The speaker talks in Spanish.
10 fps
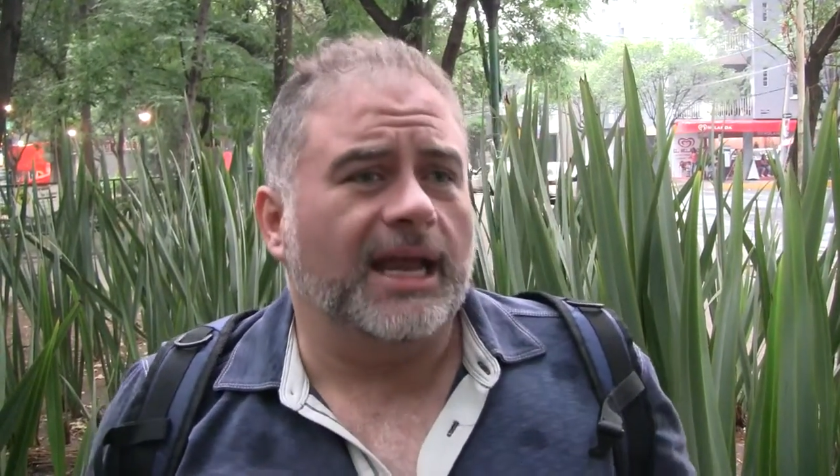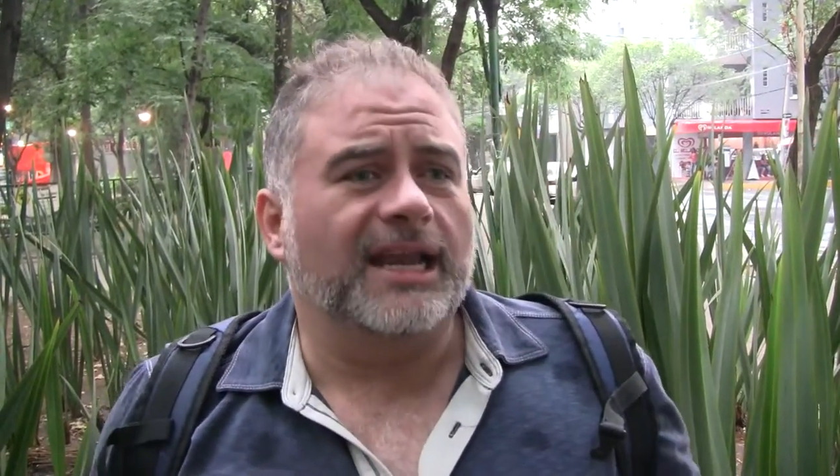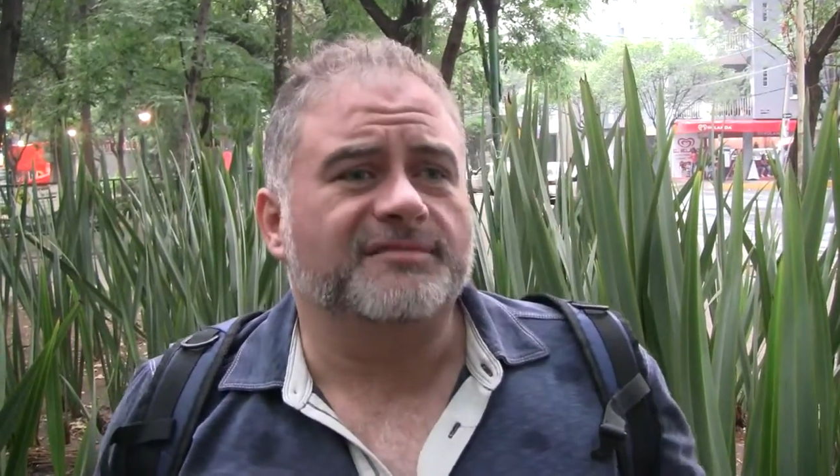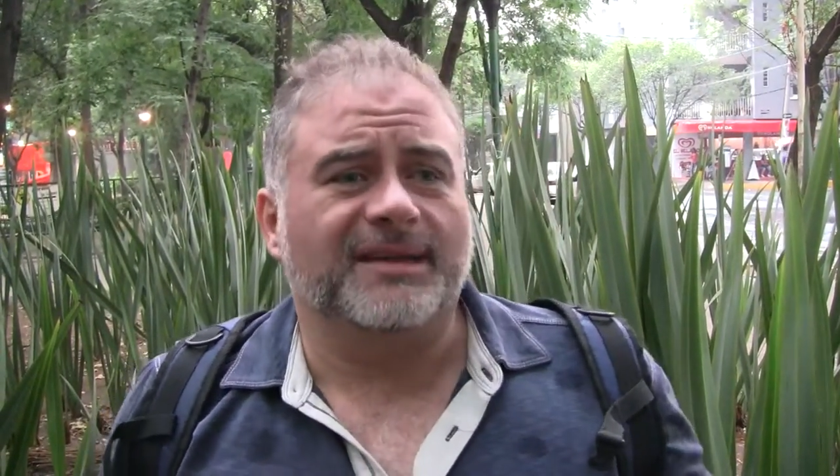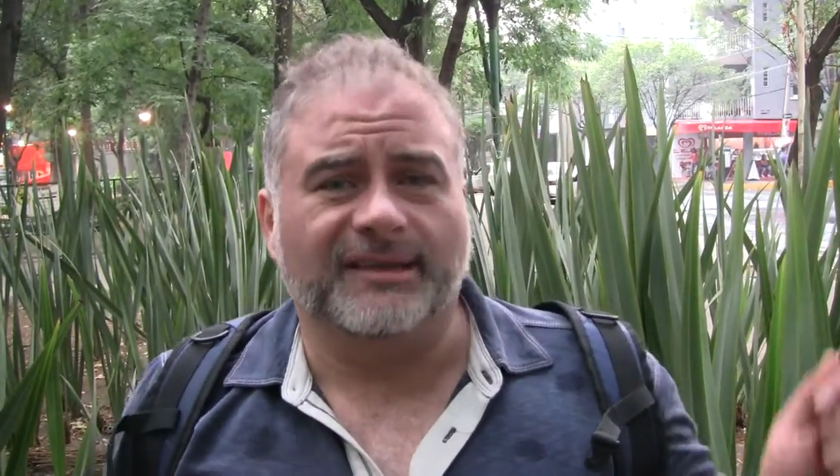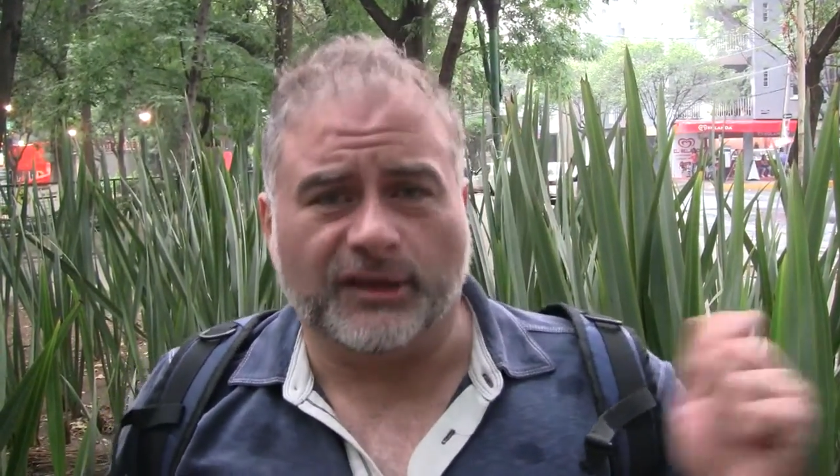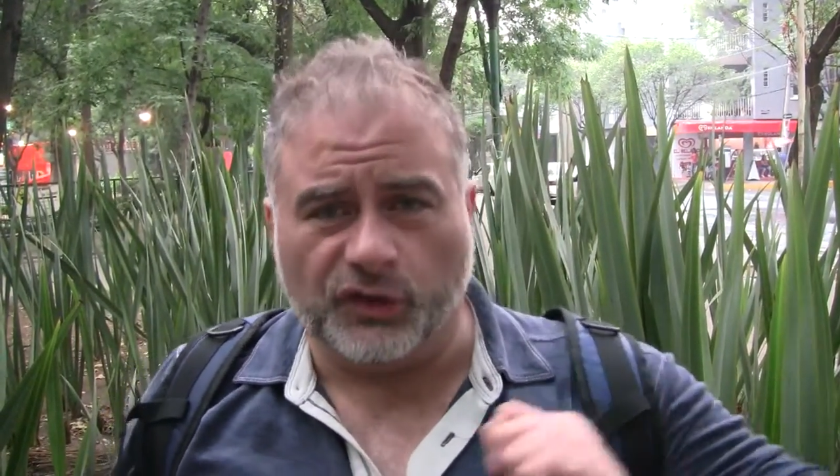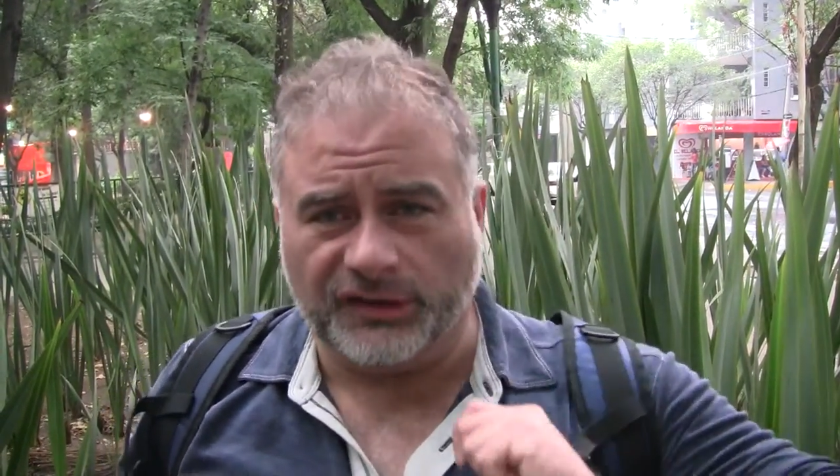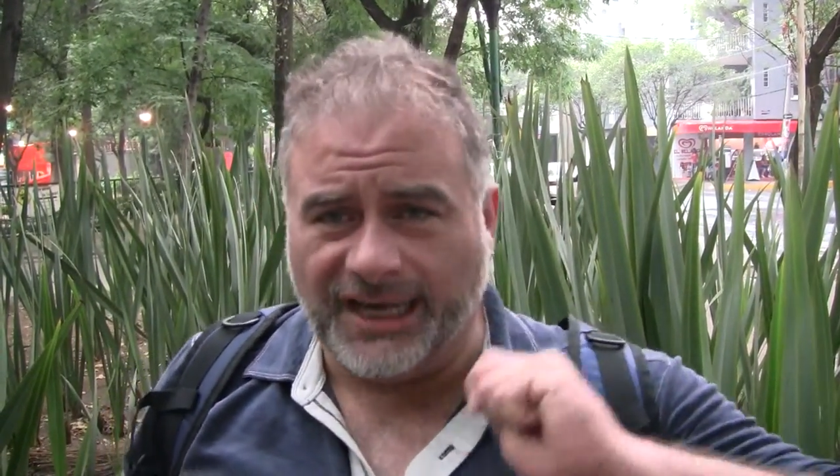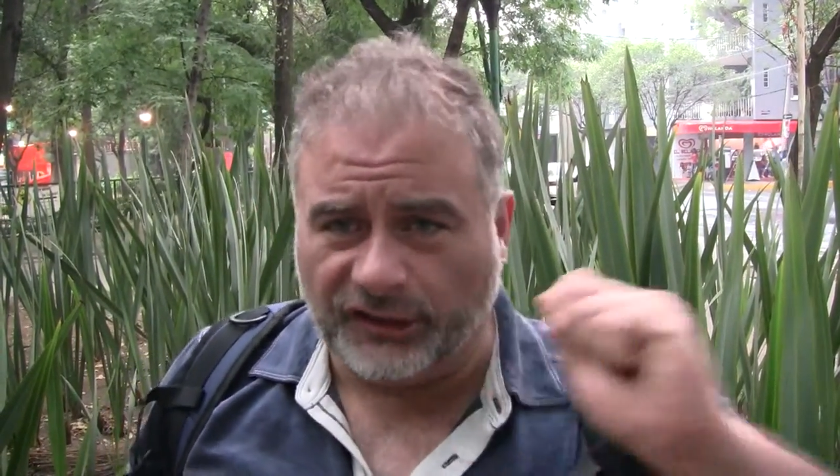las mesas de
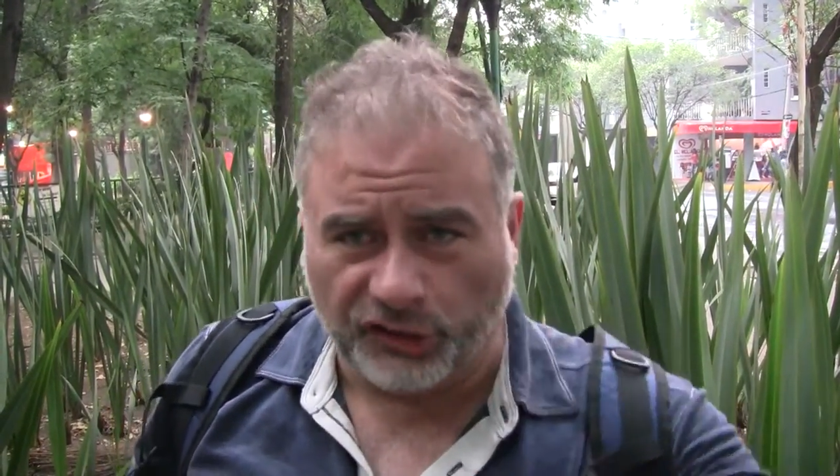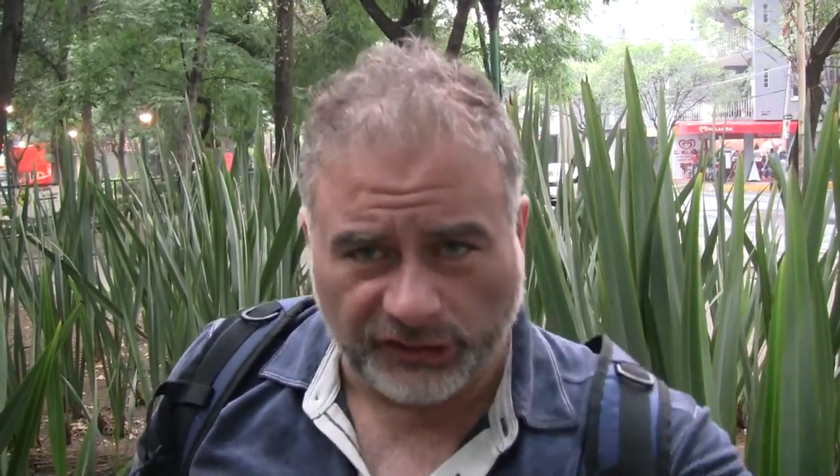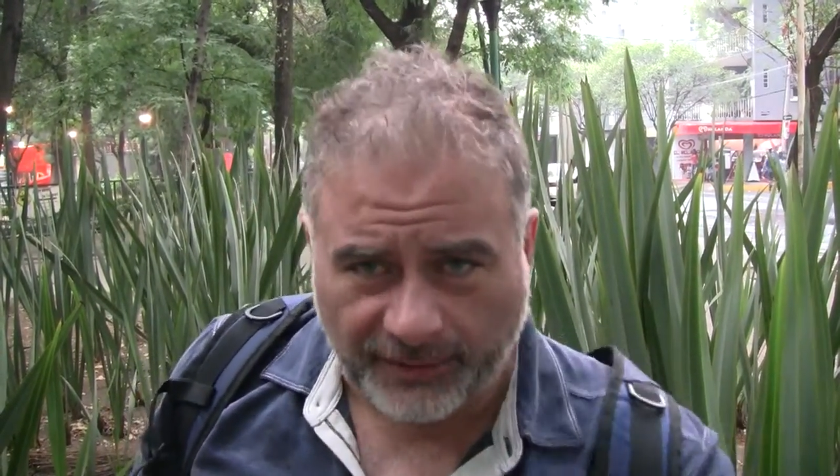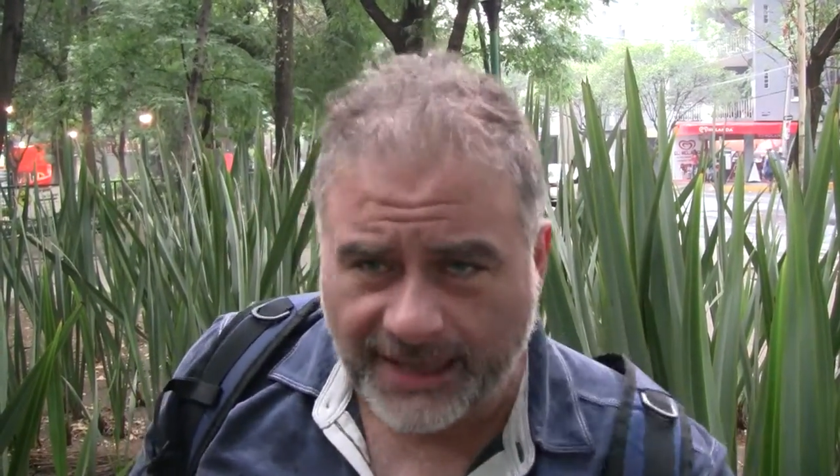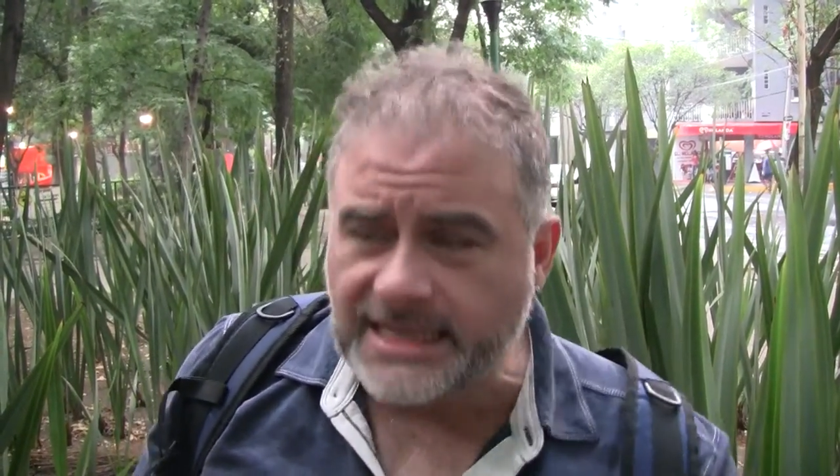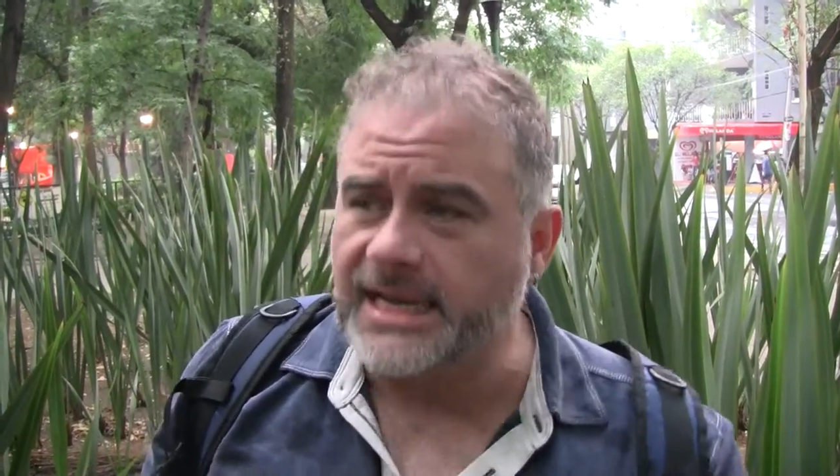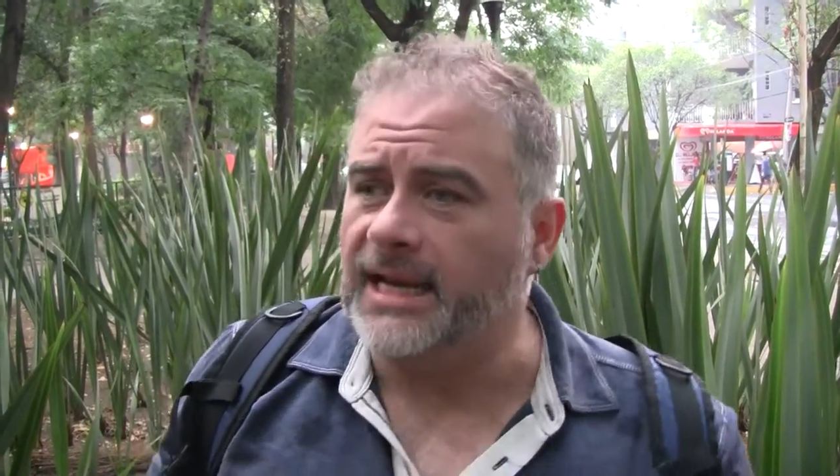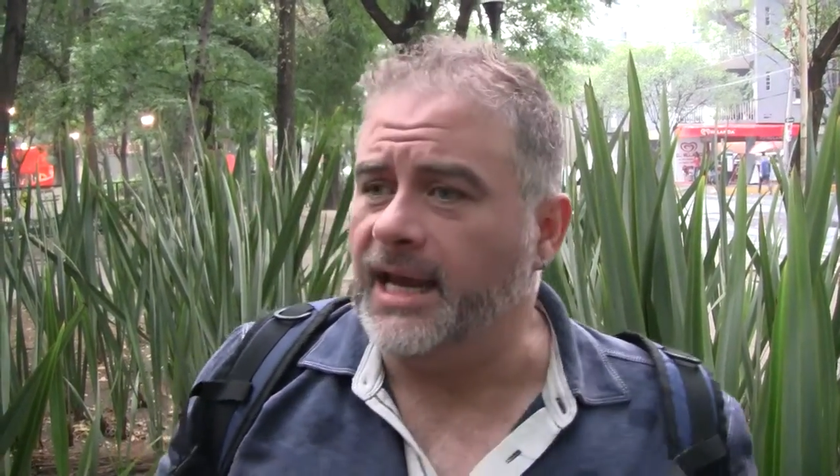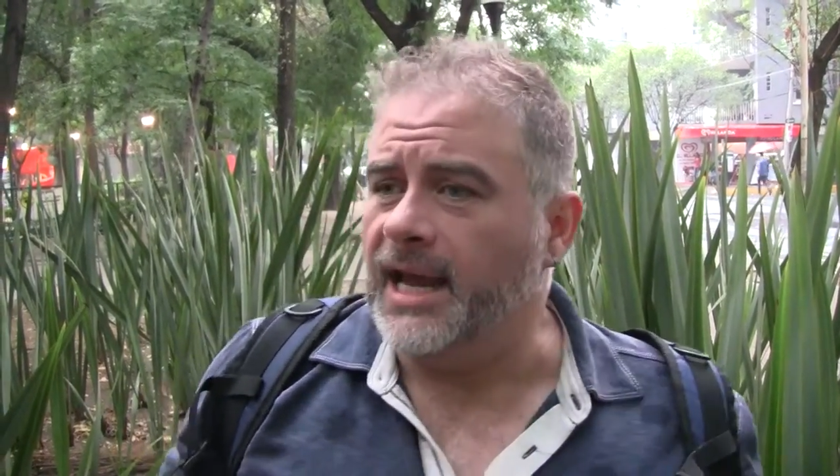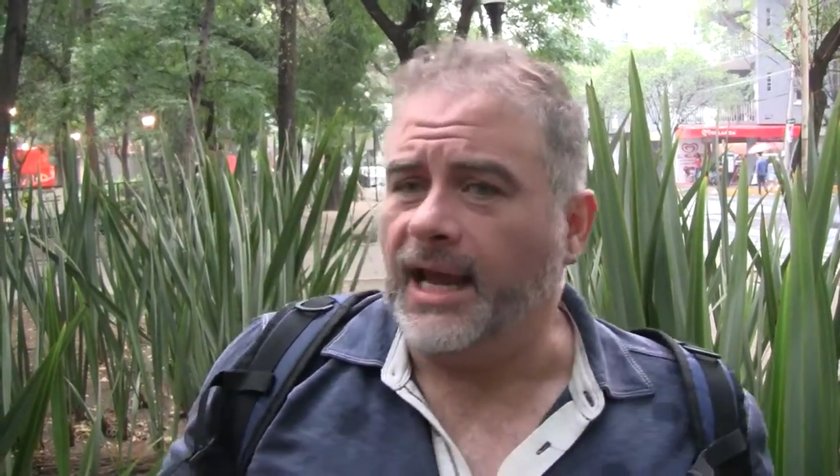conciliación se venden,